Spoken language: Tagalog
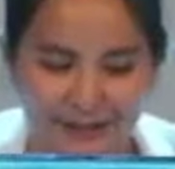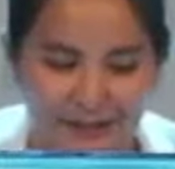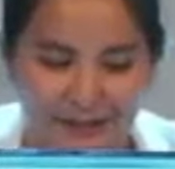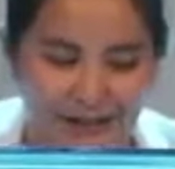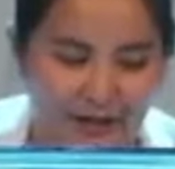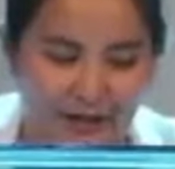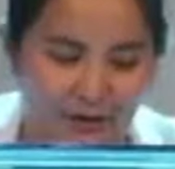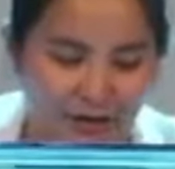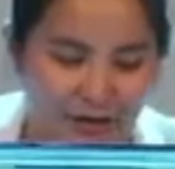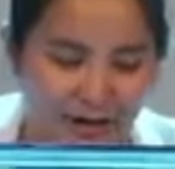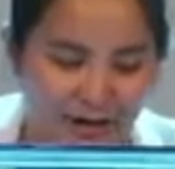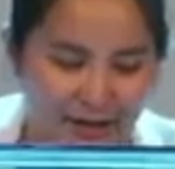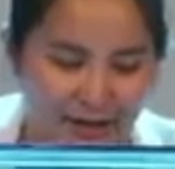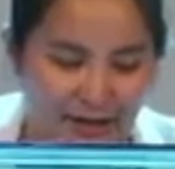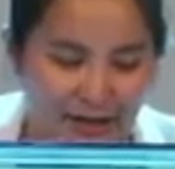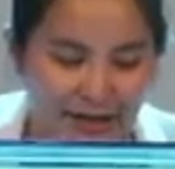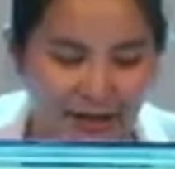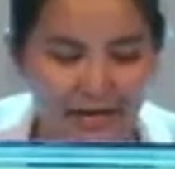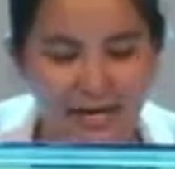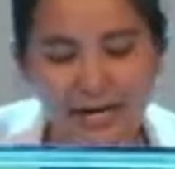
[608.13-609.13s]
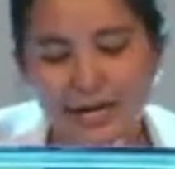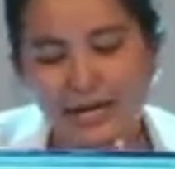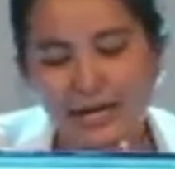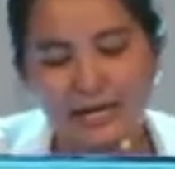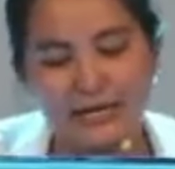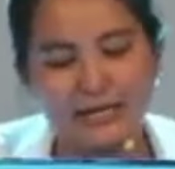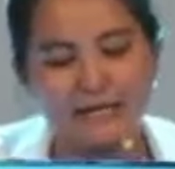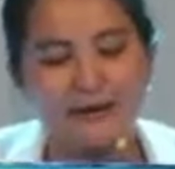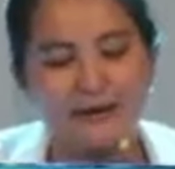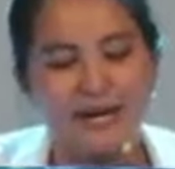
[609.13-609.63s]
nagingon ani,
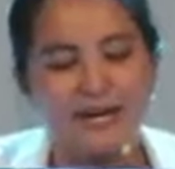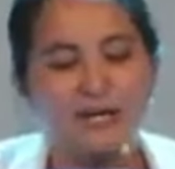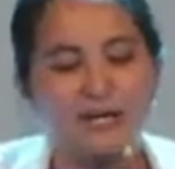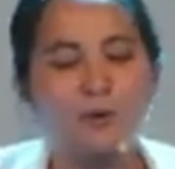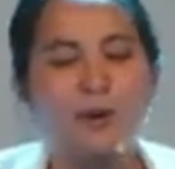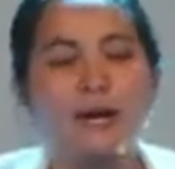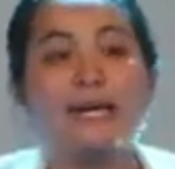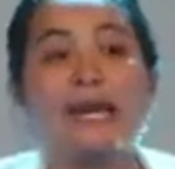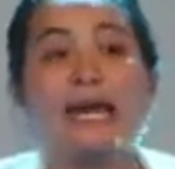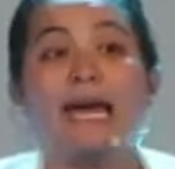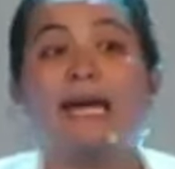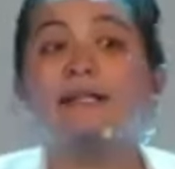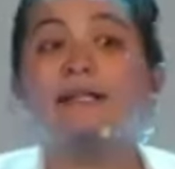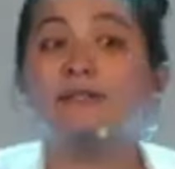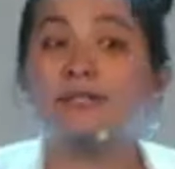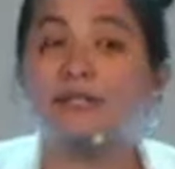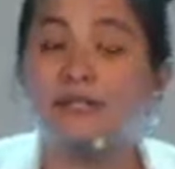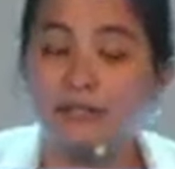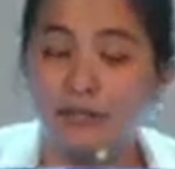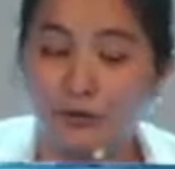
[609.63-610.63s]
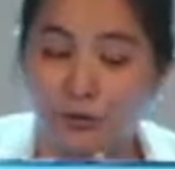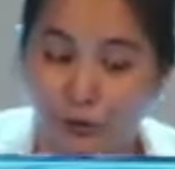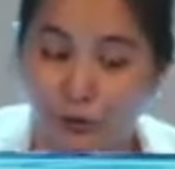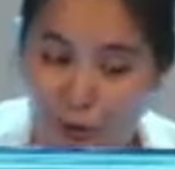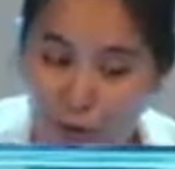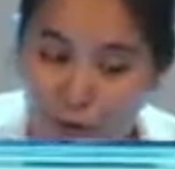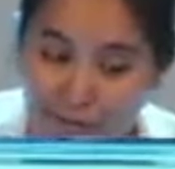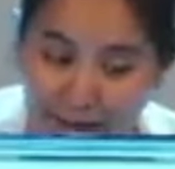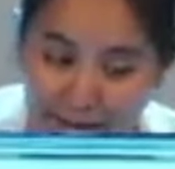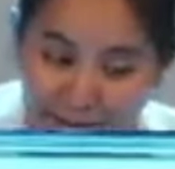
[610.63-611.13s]
if anyone enters
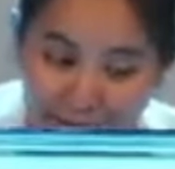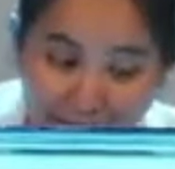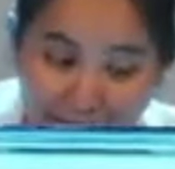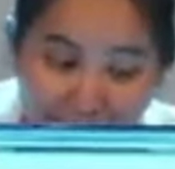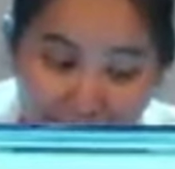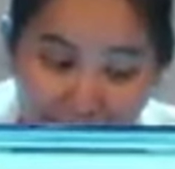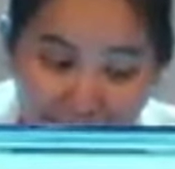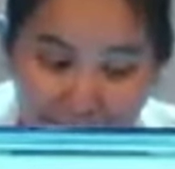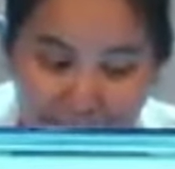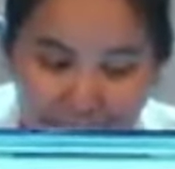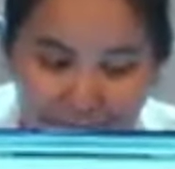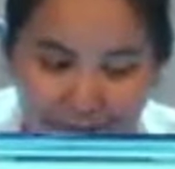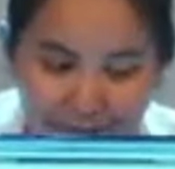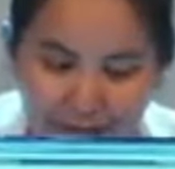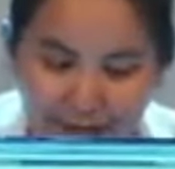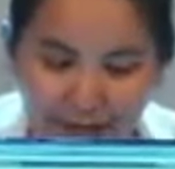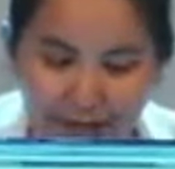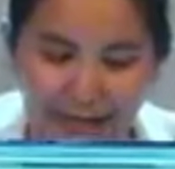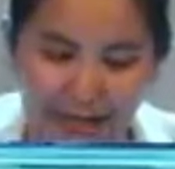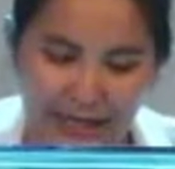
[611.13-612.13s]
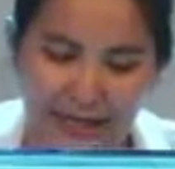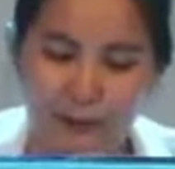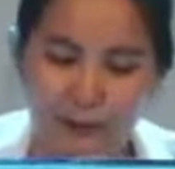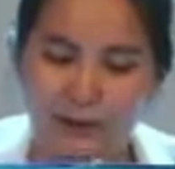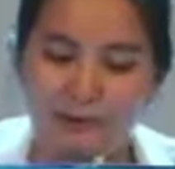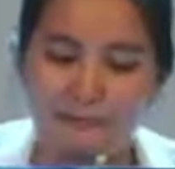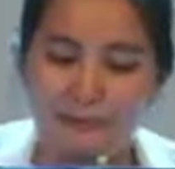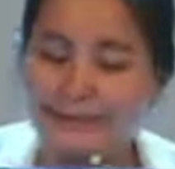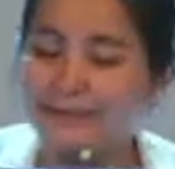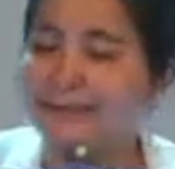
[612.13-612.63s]
through me, he
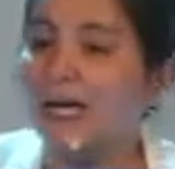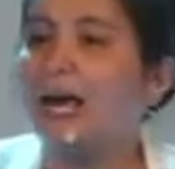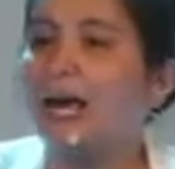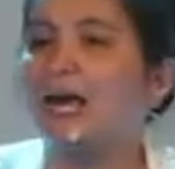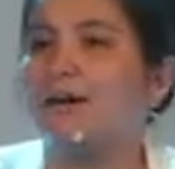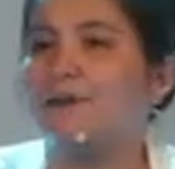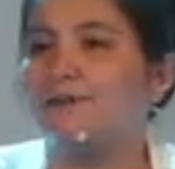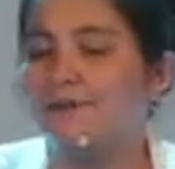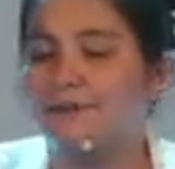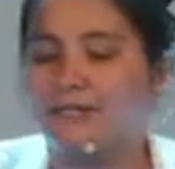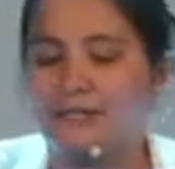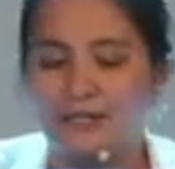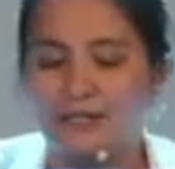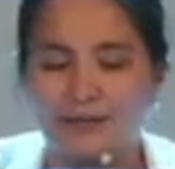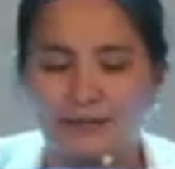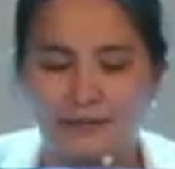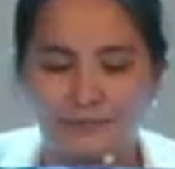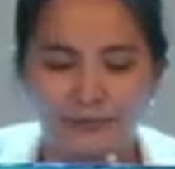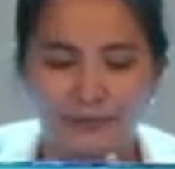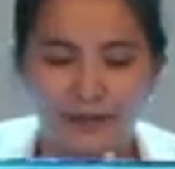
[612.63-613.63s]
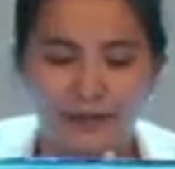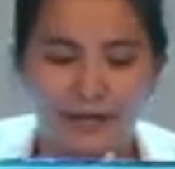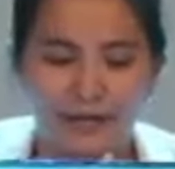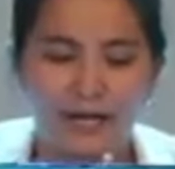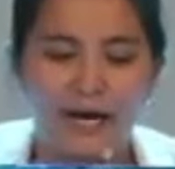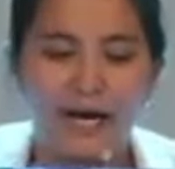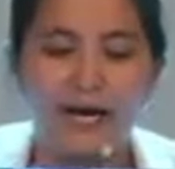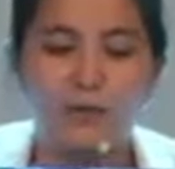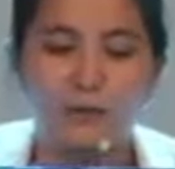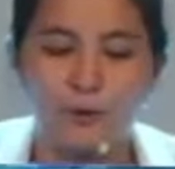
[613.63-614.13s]
will be saved
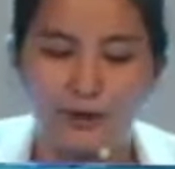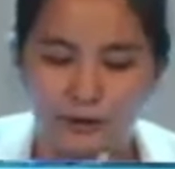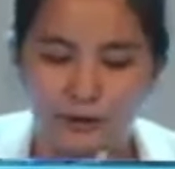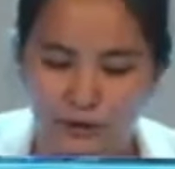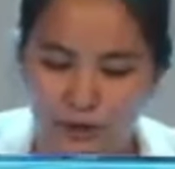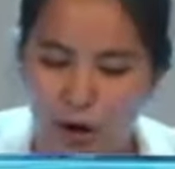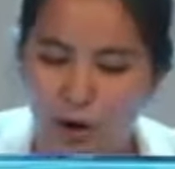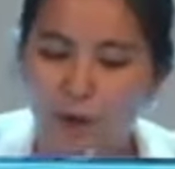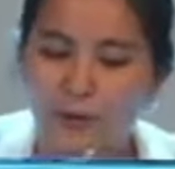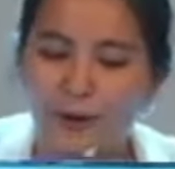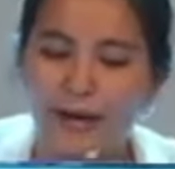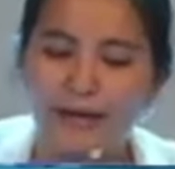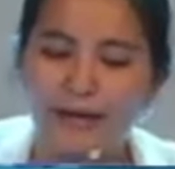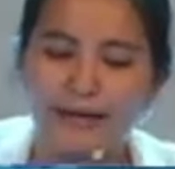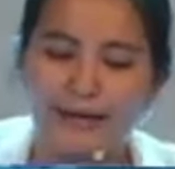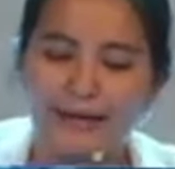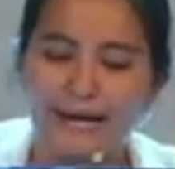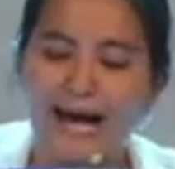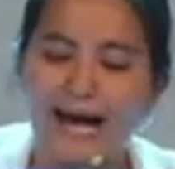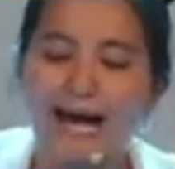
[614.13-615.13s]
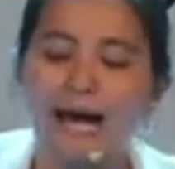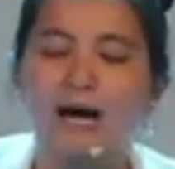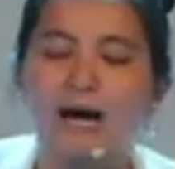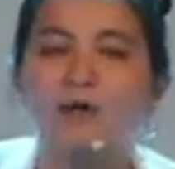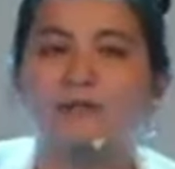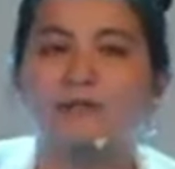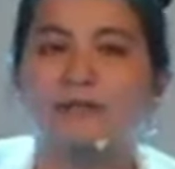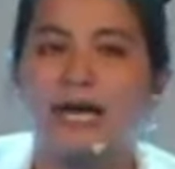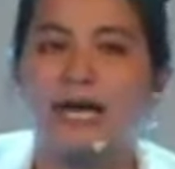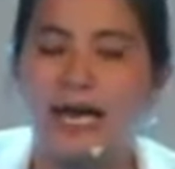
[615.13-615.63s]
and will go in and
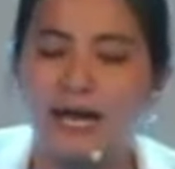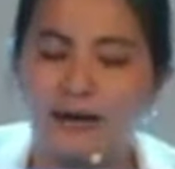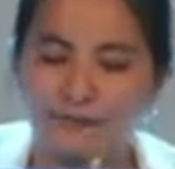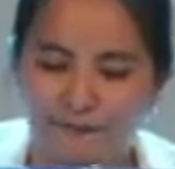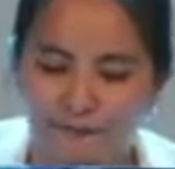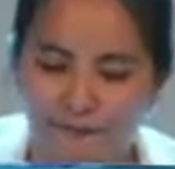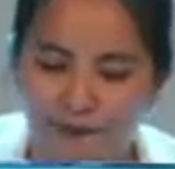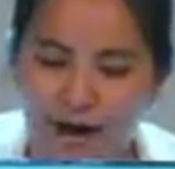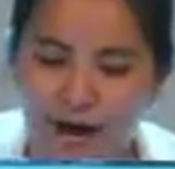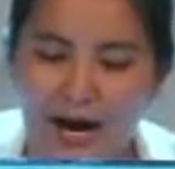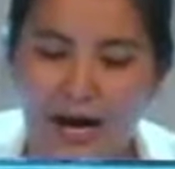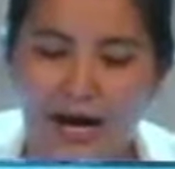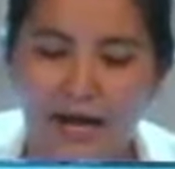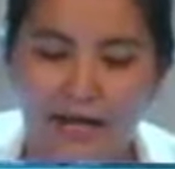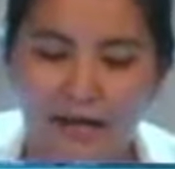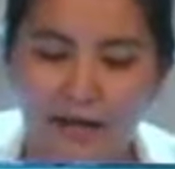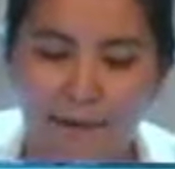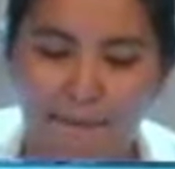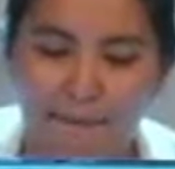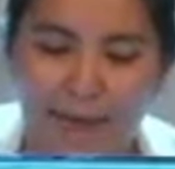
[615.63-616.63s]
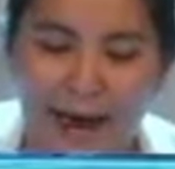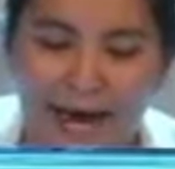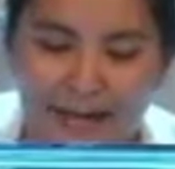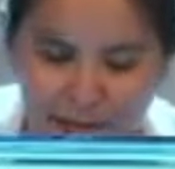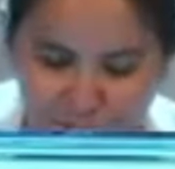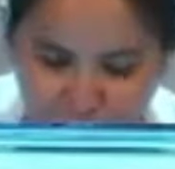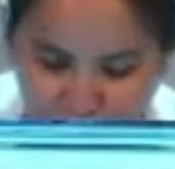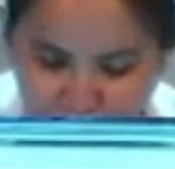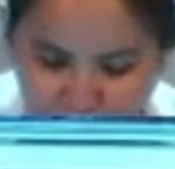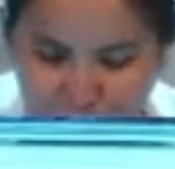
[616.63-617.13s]
out and find
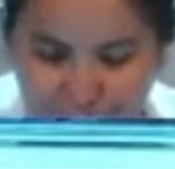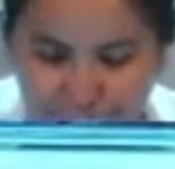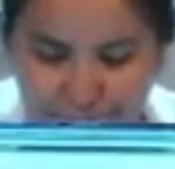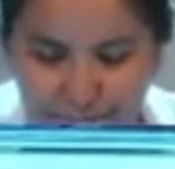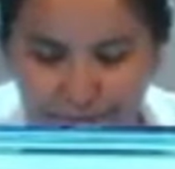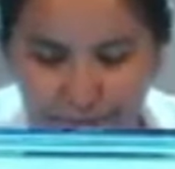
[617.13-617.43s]
pasture.